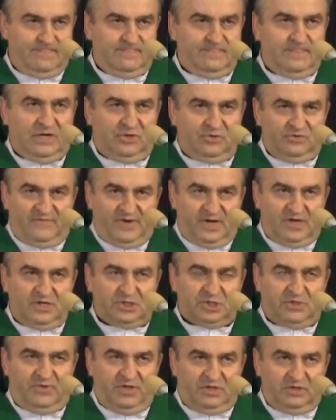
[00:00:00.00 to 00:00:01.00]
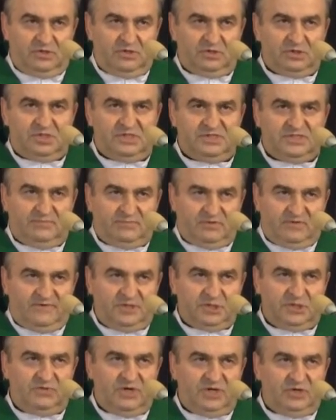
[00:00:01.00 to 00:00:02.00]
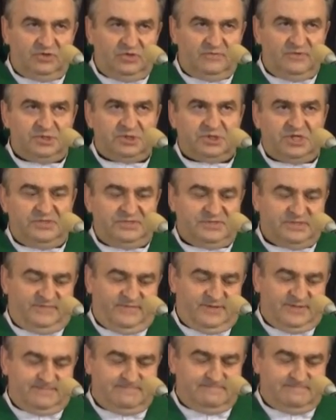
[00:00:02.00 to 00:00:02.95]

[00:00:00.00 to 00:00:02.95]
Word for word: ta odwaga świętości zaprowadziła go do męczeństwa.